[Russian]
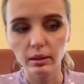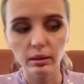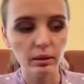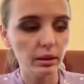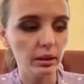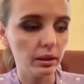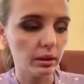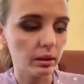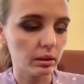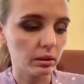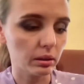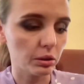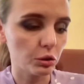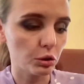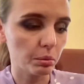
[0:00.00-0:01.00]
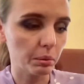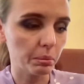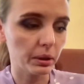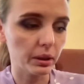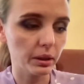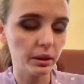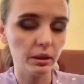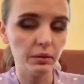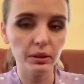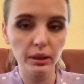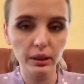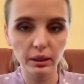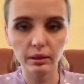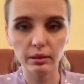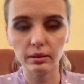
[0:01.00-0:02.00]
Я хочу поблагодарить
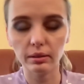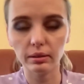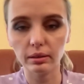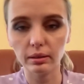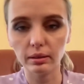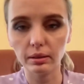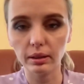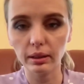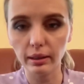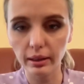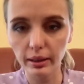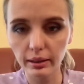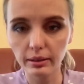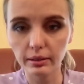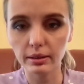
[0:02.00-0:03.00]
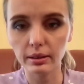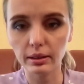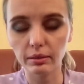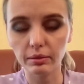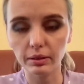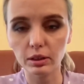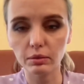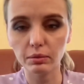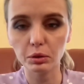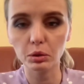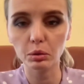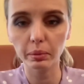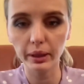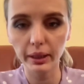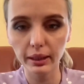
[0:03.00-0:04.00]
всех а, коллег за ваше
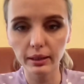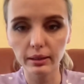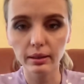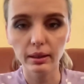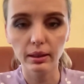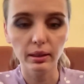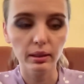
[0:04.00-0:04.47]
выступление.